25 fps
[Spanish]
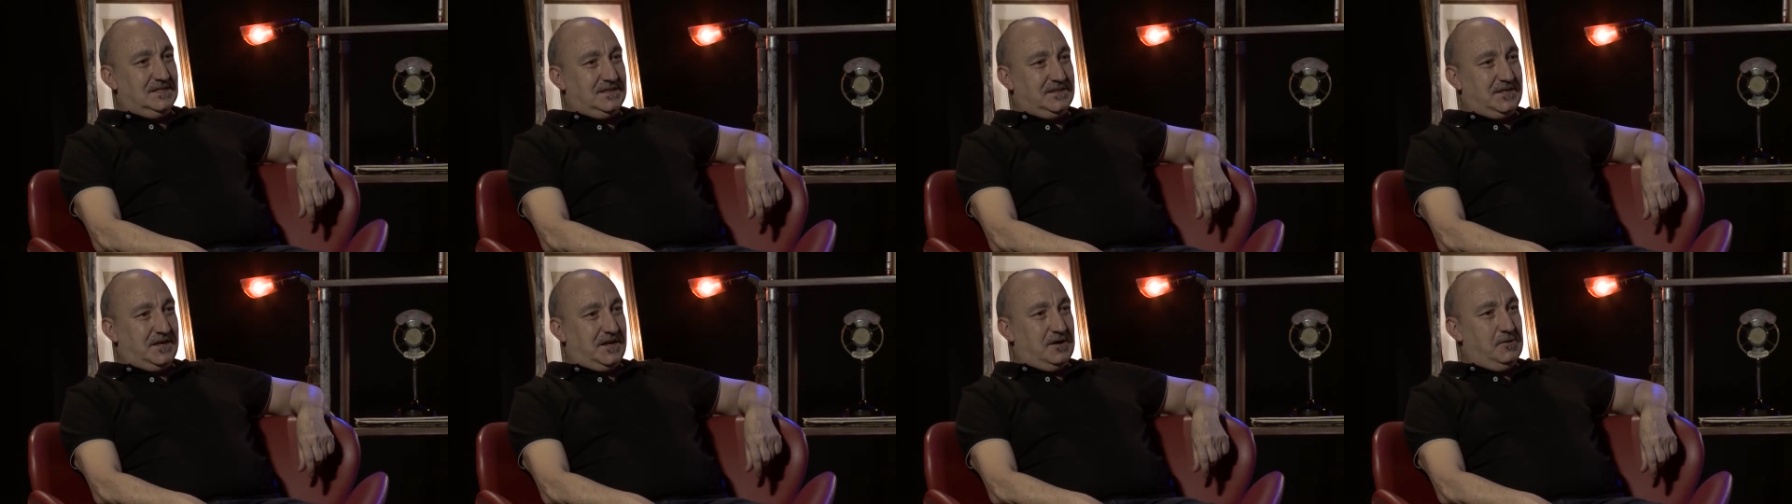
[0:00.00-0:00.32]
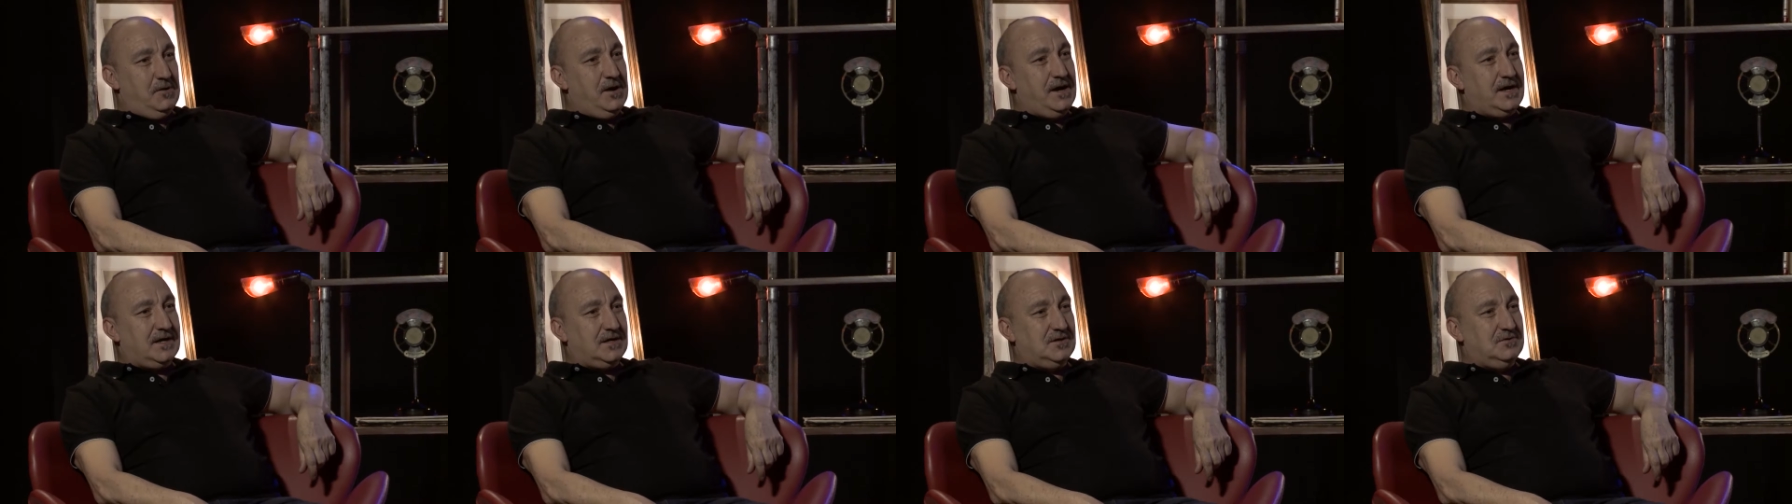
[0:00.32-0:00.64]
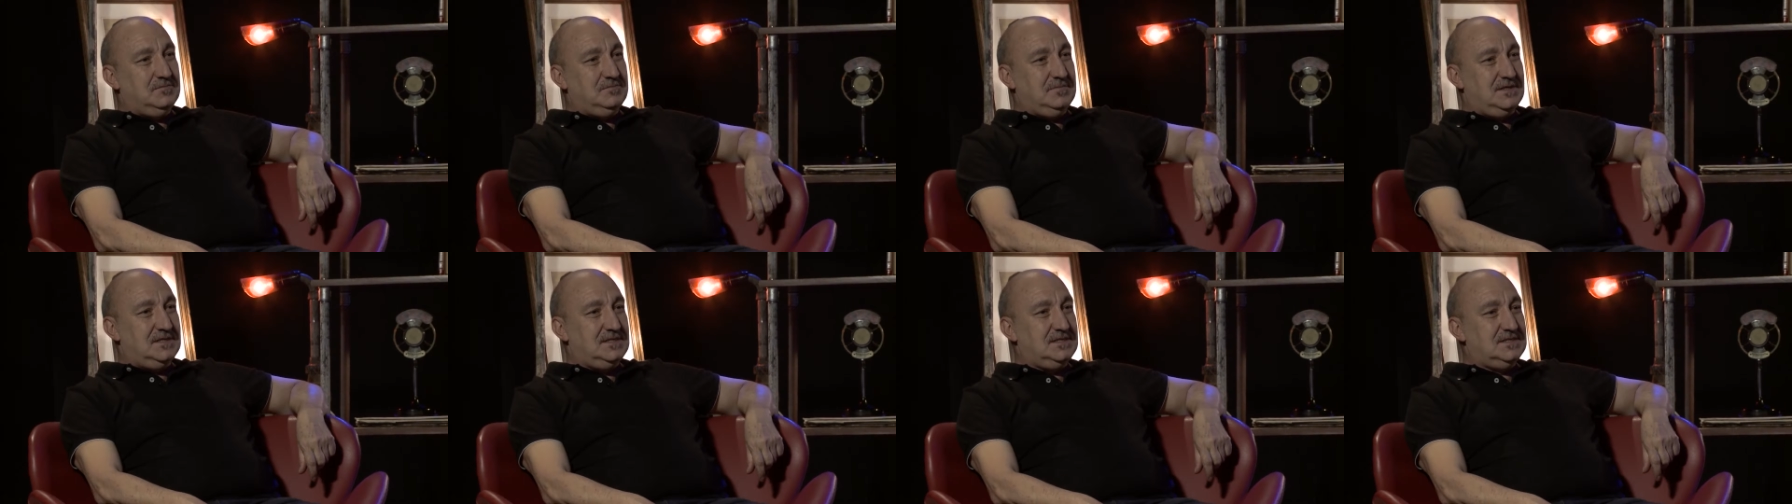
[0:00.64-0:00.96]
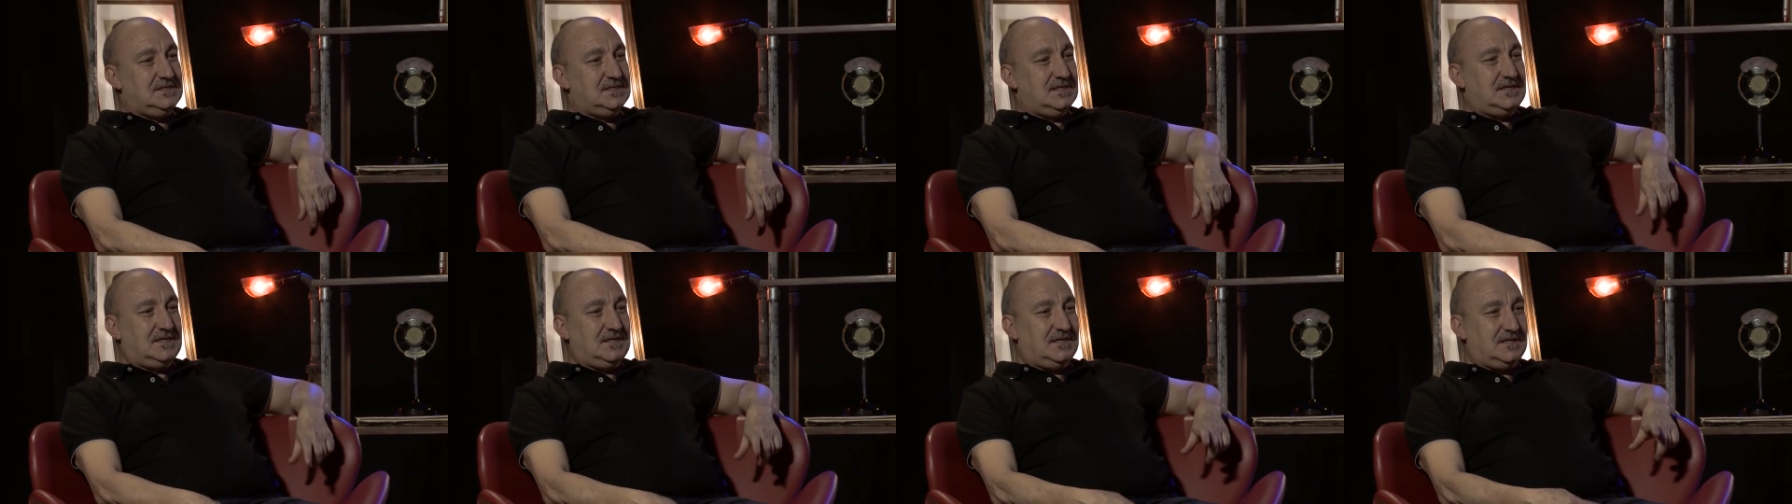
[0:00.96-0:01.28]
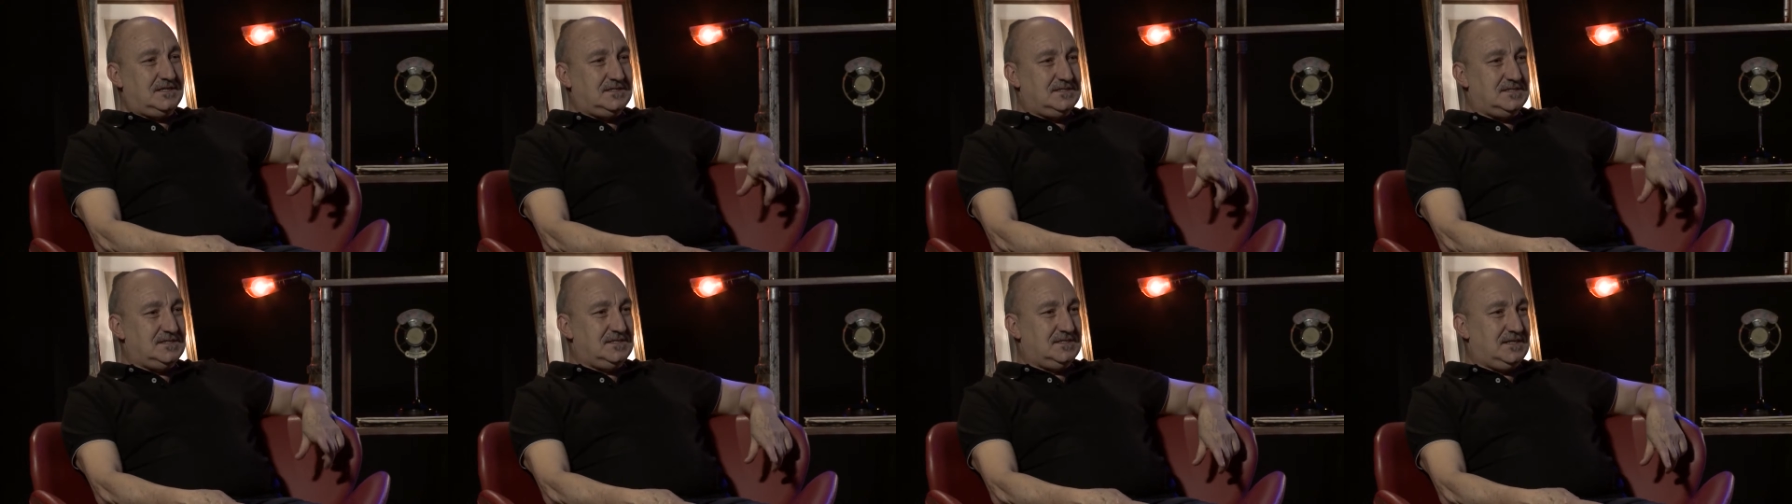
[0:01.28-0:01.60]
trabajo me dice que
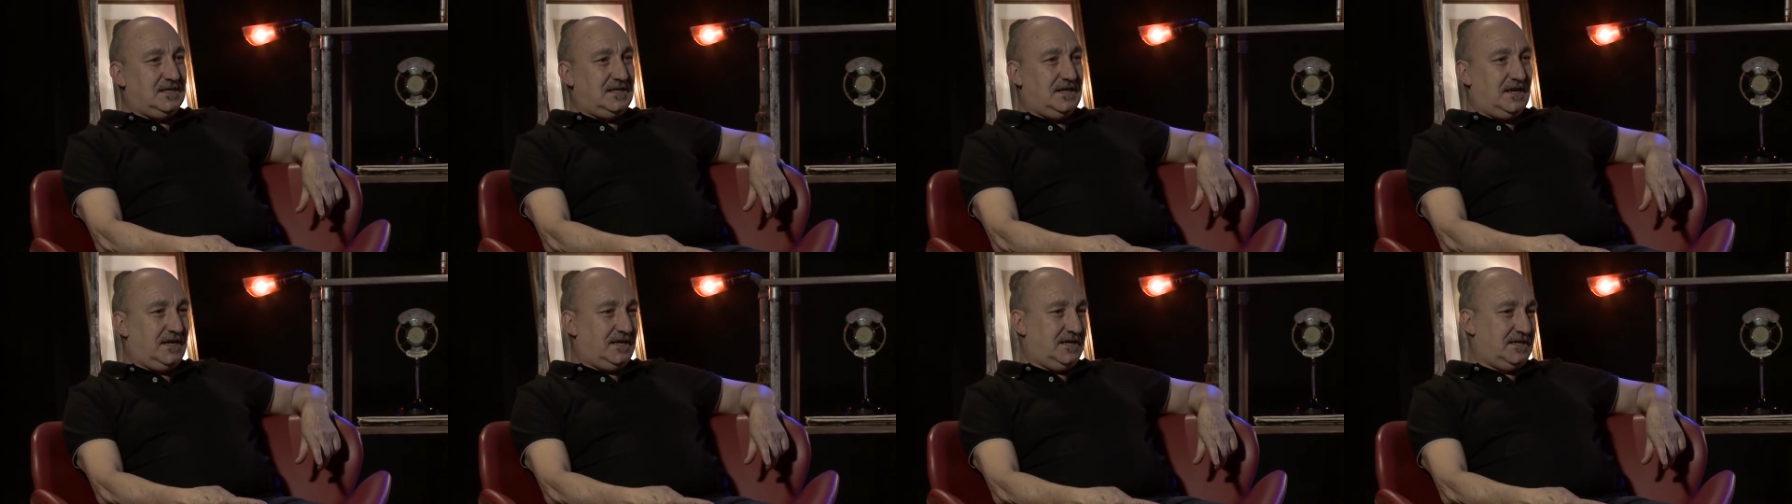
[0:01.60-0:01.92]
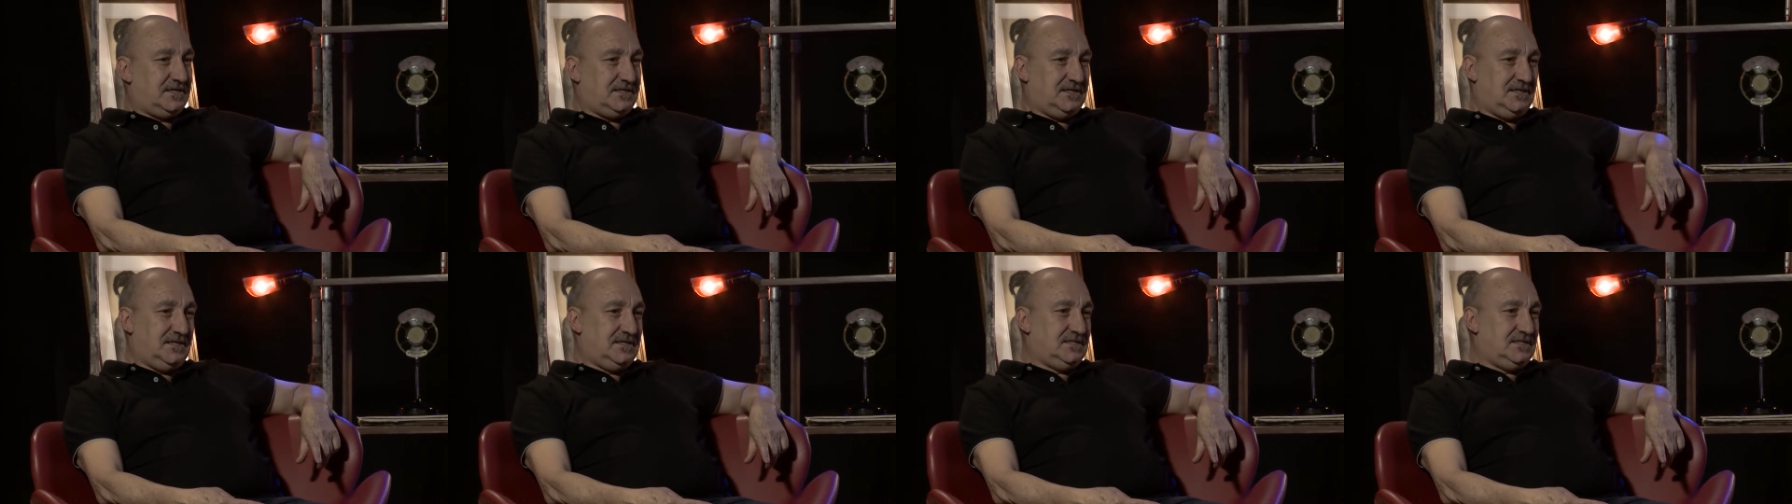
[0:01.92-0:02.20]
existe la carrera de